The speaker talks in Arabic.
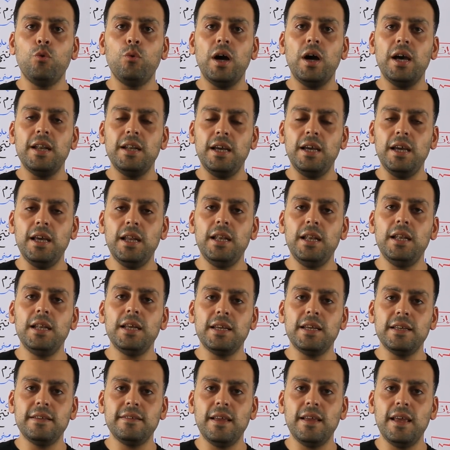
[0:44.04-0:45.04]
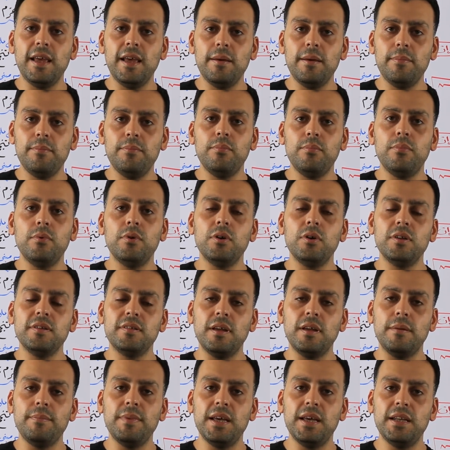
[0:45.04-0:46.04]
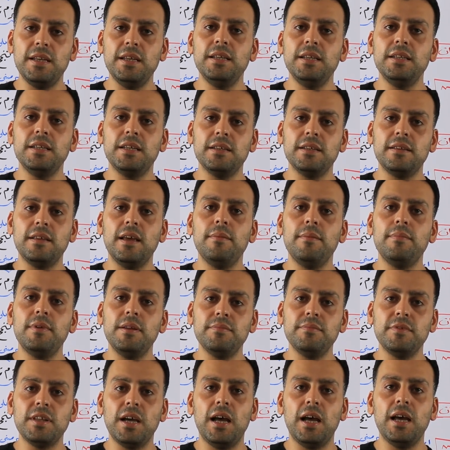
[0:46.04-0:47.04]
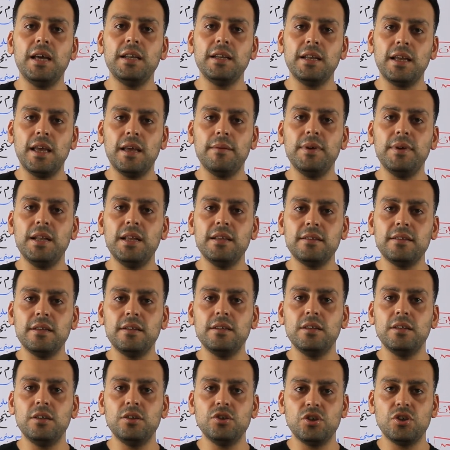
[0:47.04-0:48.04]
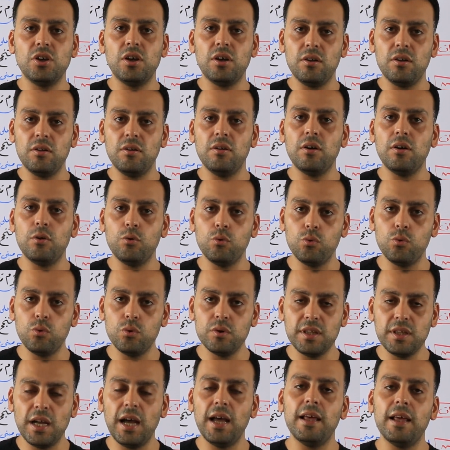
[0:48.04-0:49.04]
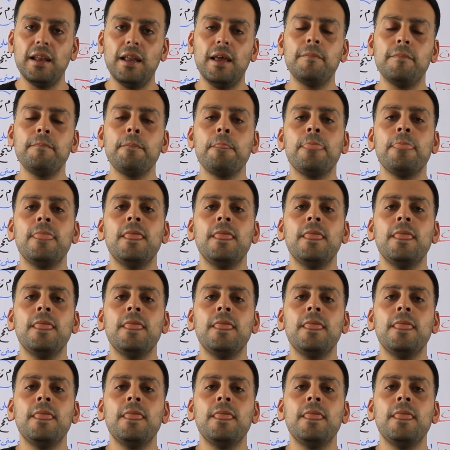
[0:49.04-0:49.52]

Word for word: وهنحل كتاب تمارين كتاب الامتحان كاملة إن شاء الله تعالى